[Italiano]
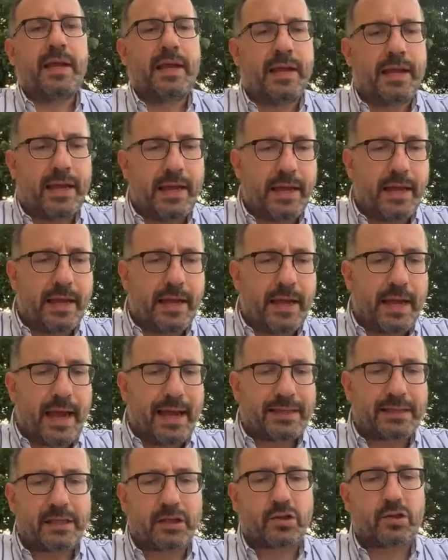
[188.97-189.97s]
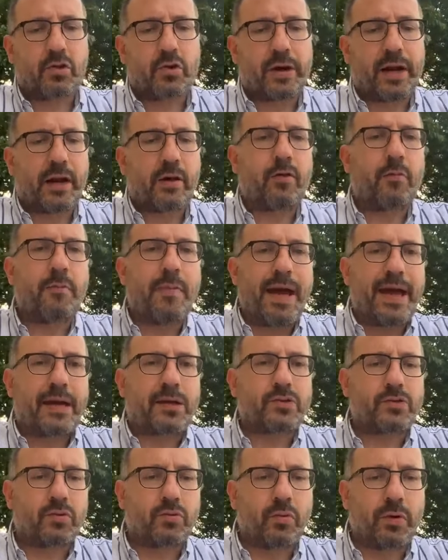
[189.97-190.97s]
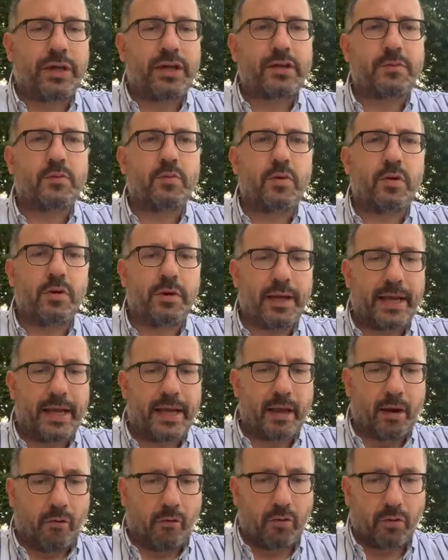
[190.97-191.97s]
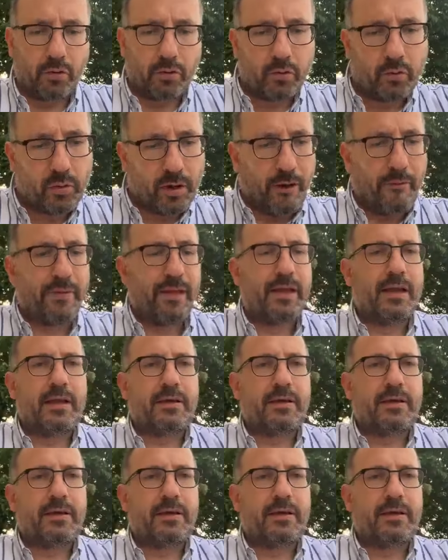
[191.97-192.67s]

eh, assessore a commercio, turismo e cultura.